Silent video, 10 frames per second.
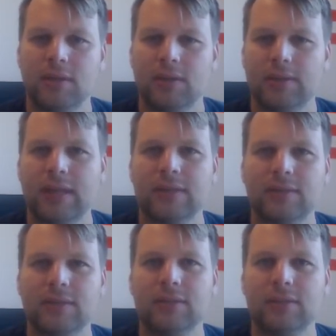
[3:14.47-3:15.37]
dass
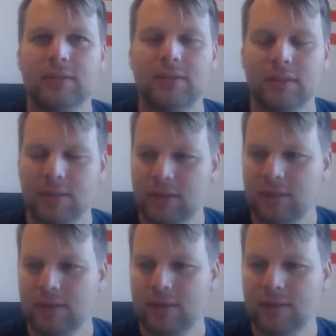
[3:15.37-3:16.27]
das
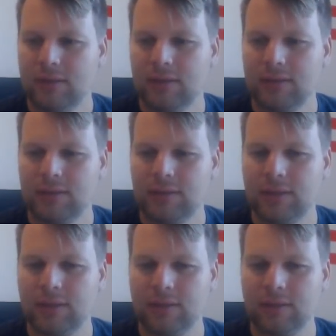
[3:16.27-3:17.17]
äh,
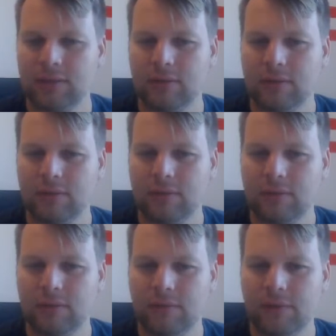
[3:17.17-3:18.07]
tatsächlich auch
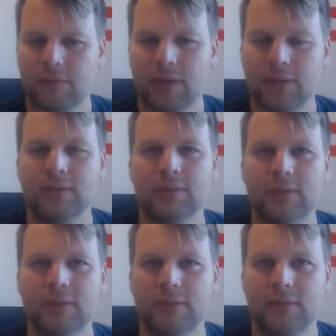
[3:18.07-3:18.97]
der Fall ist,
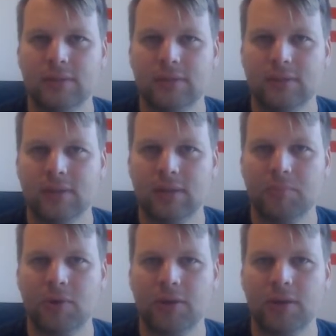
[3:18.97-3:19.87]
dass die
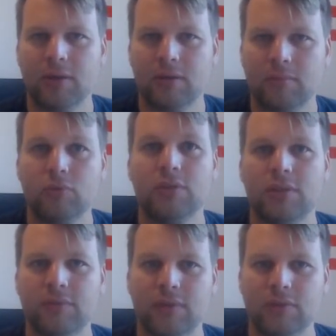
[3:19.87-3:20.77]
Gebäude
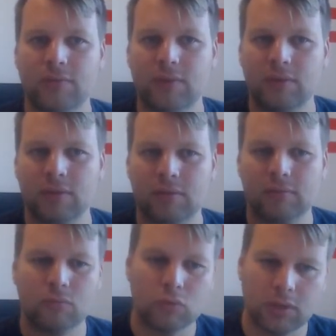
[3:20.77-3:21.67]
positive Auswirkungen
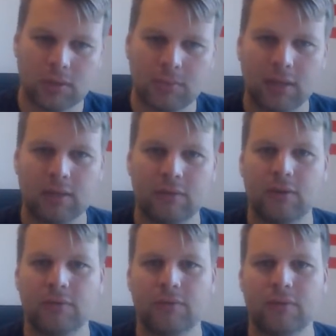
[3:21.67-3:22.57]
oder eben negative
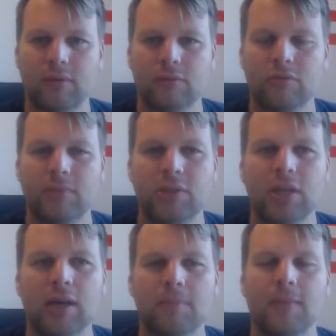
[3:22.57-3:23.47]
auf uns Menschen
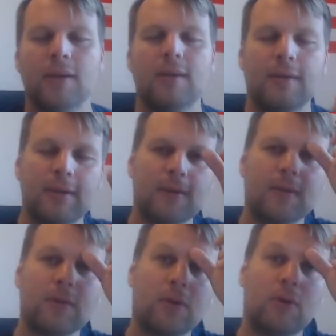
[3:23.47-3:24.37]
haben.
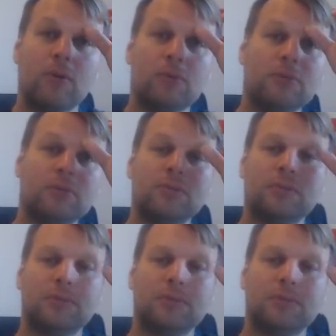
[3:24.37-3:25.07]
Und